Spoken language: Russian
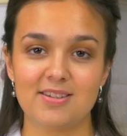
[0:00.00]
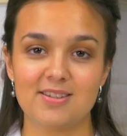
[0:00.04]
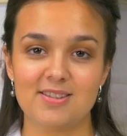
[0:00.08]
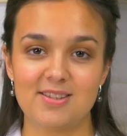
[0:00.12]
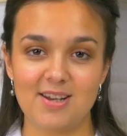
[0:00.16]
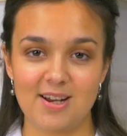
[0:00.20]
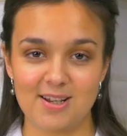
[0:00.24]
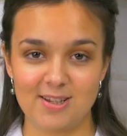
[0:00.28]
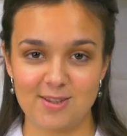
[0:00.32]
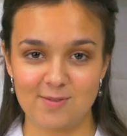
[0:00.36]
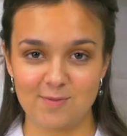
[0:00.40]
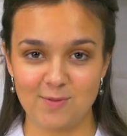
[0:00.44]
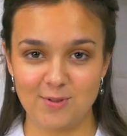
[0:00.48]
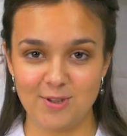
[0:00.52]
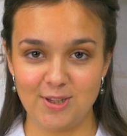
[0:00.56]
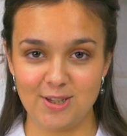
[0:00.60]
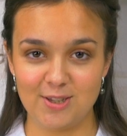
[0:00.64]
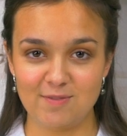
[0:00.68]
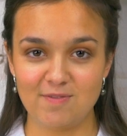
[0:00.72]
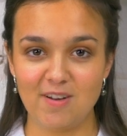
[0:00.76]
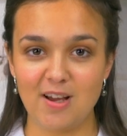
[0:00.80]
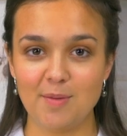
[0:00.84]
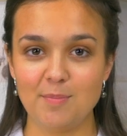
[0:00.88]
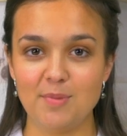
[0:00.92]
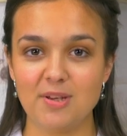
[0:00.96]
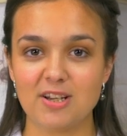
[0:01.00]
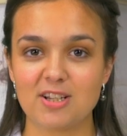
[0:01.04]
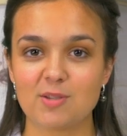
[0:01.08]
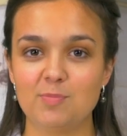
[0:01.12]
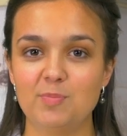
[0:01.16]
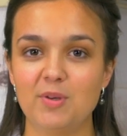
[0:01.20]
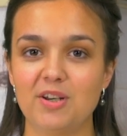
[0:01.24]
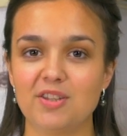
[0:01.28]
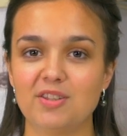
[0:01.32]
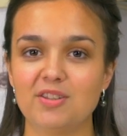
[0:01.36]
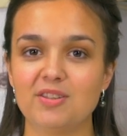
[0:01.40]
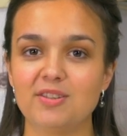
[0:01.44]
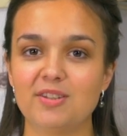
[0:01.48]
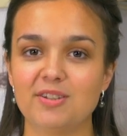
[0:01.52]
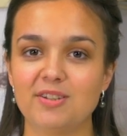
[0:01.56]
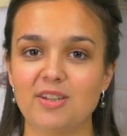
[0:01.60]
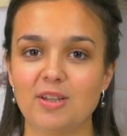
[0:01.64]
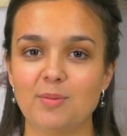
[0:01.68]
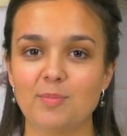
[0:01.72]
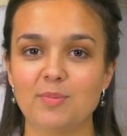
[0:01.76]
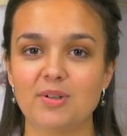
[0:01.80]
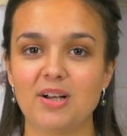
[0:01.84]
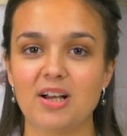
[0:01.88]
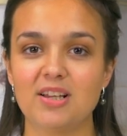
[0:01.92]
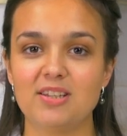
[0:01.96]
Здравствуйте, с вами эксперт
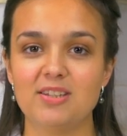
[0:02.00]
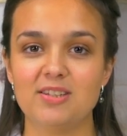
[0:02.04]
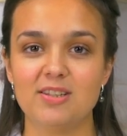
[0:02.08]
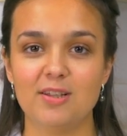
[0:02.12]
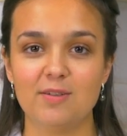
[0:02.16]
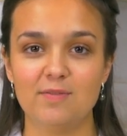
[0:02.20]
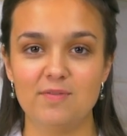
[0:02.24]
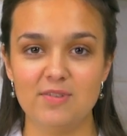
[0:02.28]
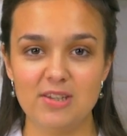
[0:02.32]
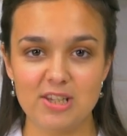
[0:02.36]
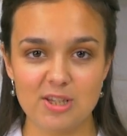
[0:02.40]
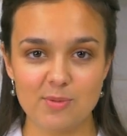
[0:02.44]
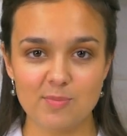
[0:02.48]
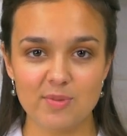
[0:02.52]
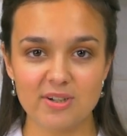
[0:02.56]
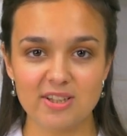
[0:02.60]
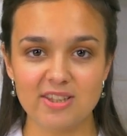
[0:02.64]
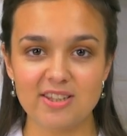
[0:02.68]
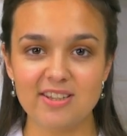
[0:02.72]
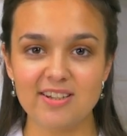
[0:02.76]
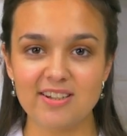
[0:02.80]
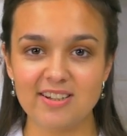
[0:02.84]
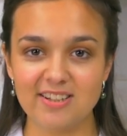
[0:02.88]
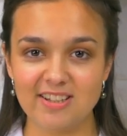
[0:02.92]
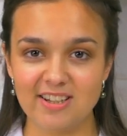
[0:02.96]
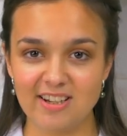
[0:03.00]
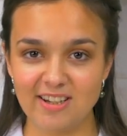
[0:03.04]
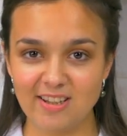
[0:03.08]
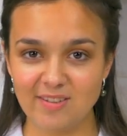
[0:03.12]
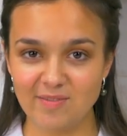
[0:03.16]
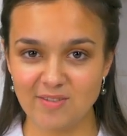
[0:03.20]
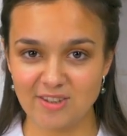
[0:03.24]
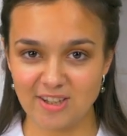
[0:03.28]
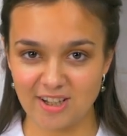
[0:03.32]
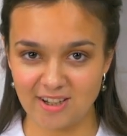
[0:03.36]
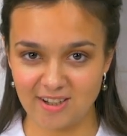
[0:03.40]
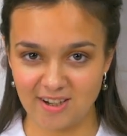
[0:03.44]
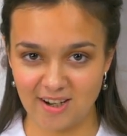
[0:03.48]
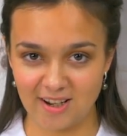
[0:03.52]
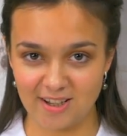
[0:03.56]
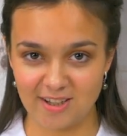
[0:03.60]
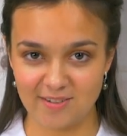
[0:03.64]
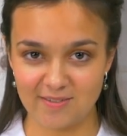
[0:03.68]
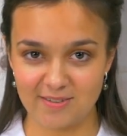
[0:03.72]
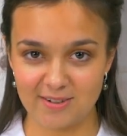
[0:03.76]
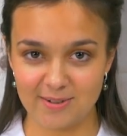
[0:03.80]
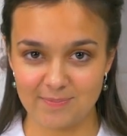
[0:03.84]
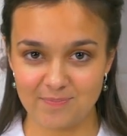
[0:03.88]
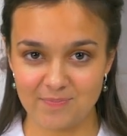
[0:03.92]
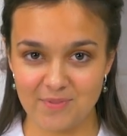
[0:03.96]
интернет-магазина Fismart Екатерина
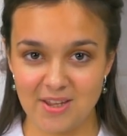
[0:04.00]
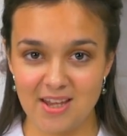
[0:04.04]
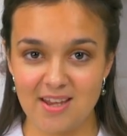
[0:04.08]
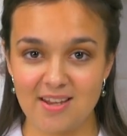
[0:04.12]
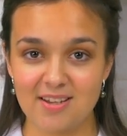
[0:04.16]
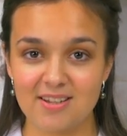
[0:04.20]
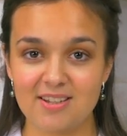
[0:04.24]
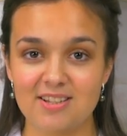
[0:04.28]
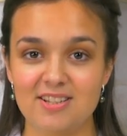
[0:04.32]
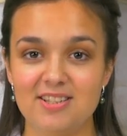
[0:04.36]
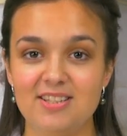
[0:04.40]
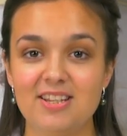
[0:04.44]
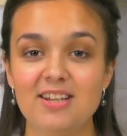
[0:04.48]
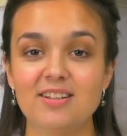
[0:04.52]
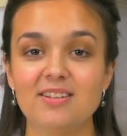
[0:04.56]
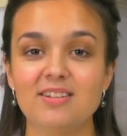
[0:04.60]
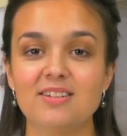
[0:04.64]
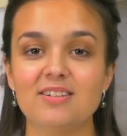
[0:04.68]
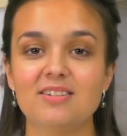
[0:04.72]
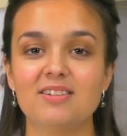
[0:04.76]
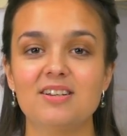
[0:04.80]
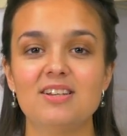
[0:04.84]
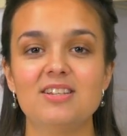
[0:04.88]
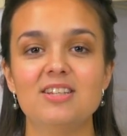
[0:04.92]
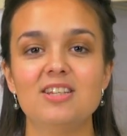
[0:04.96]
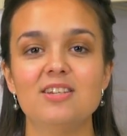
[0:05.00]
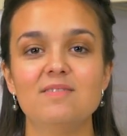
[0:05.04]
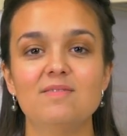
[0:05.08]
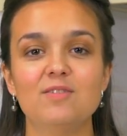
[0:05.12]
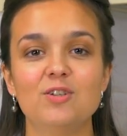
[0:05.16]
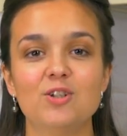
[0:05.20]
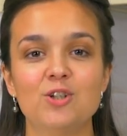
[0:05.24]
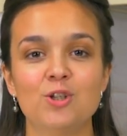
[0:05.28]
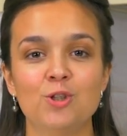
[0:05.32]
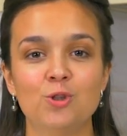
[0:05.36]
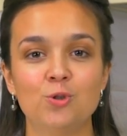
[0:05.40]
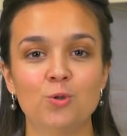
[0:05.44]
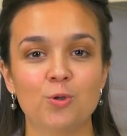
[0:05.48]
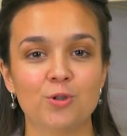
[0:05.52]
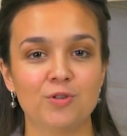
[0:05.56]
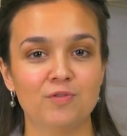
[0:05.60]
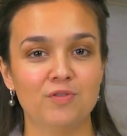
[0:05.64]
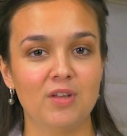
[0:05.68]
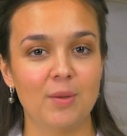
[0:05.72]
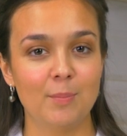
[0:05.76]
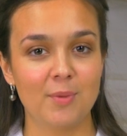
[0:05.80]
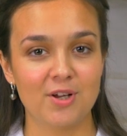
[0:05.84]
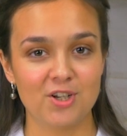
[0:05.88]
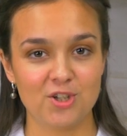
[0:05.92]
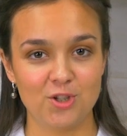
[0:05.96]
Виноградова. Сделать красивейший торт в
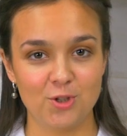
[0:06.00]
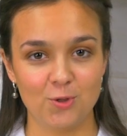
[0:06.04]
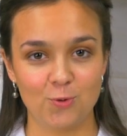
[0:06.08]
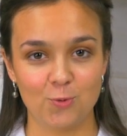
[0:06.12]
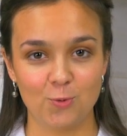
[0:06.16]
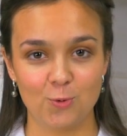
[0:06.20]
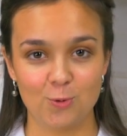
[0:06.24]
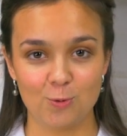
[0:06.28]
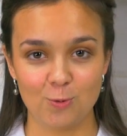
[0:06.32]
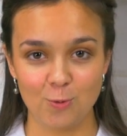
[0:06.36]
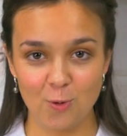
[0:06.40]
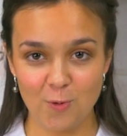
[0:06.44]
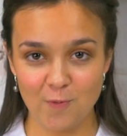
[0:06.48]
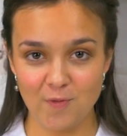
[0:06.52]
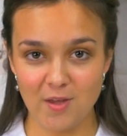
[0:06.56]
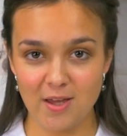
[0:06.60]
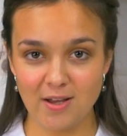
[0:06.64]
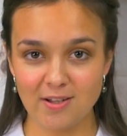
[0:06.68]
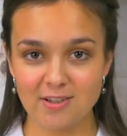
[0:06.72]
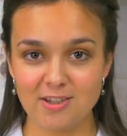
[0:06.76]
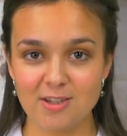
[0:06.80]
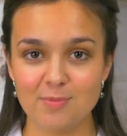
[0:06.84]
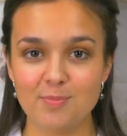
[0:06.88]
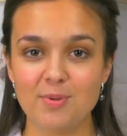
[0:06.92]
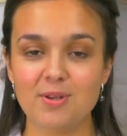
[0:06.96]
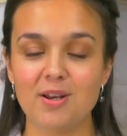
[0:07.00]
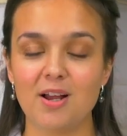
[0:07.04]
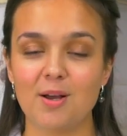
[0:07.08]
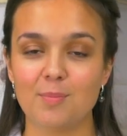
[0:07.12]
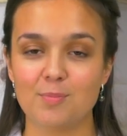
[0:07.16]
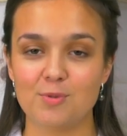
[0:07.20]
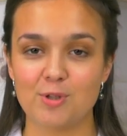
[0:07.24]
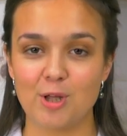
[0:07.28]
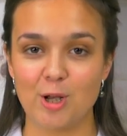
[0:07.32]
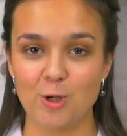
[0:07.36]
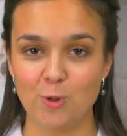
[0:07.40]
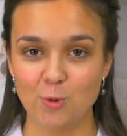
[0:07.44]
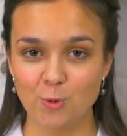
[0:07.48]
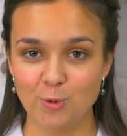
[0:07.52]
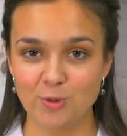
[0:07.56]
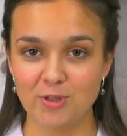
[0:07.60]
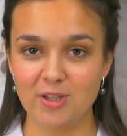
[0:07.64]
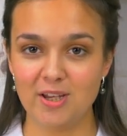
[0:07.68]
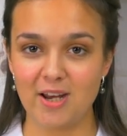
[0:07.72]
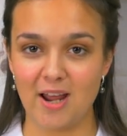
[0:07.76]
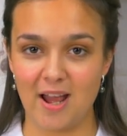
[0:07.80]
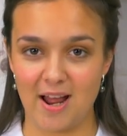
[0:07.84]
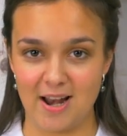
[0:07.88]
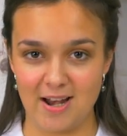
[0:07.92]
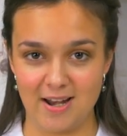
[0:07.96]
домашних условиях теперь абсолютно
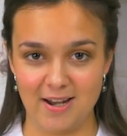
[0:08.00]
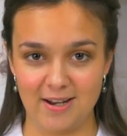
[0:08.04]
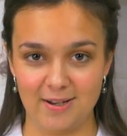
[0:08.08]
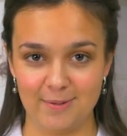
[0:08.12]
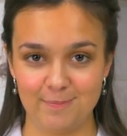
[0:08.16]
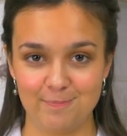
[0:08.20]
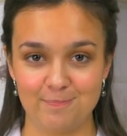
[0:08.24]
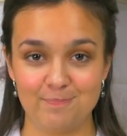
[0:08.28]
реально.